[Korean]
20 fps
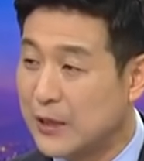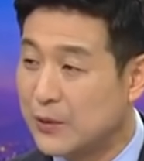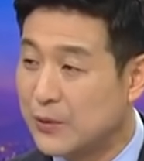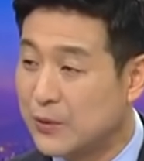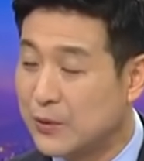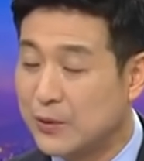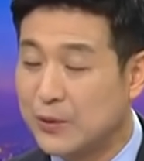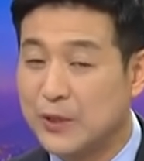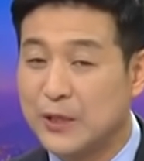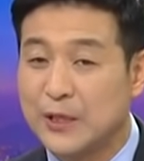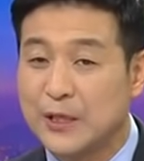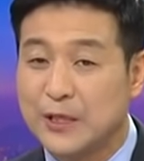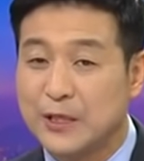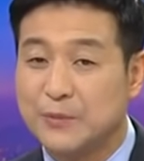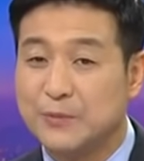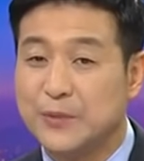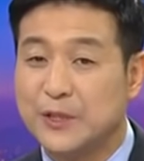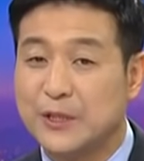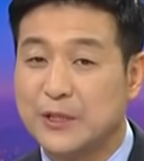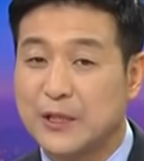않고
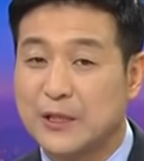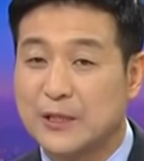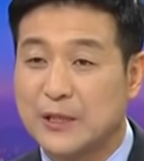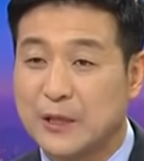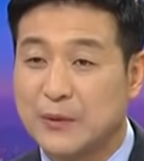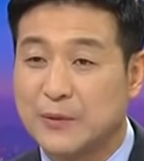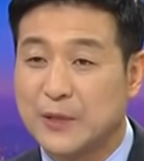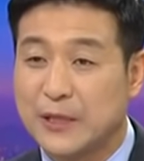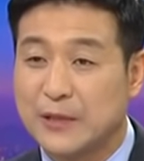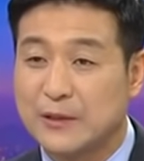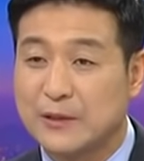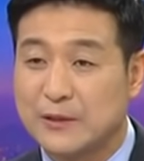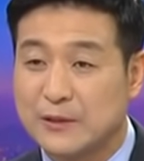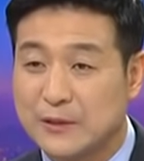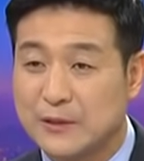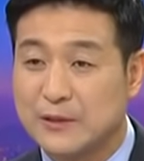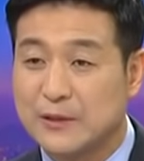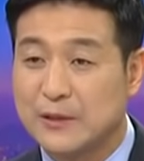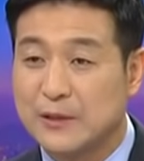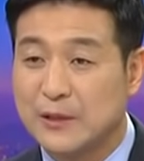임명이 됐다고 하는
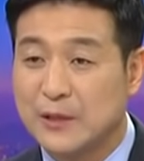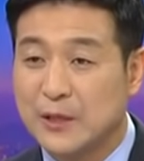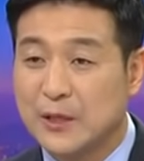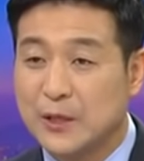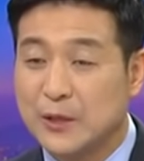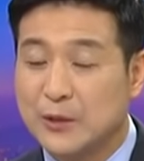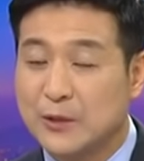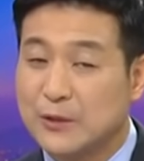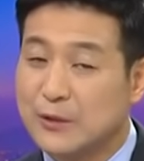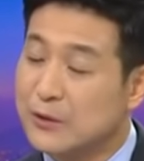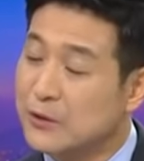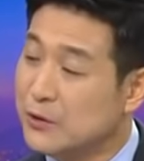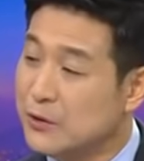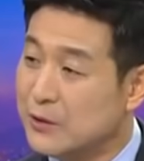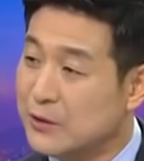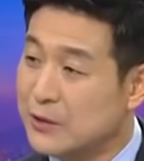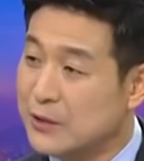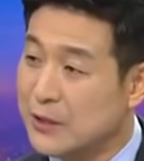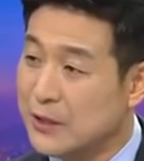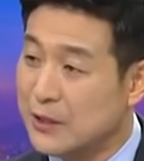것은
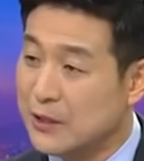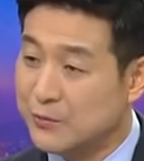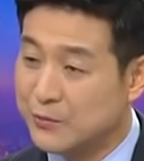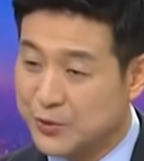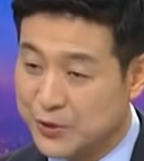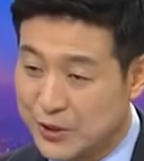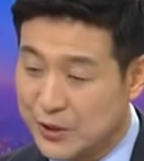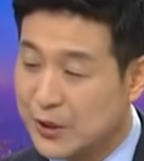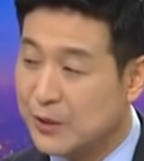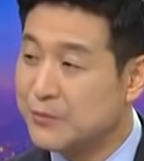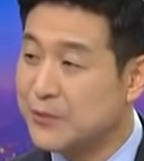이거는 이제 부실